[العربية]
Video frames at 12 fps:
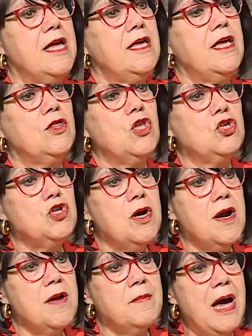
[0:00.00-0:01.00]

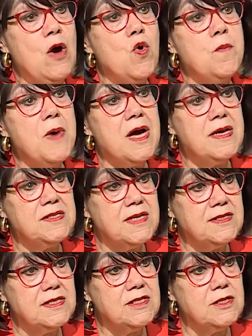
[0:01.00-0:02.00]
يتشارك معاهم
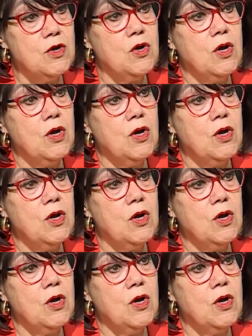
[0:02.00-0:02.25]
قصص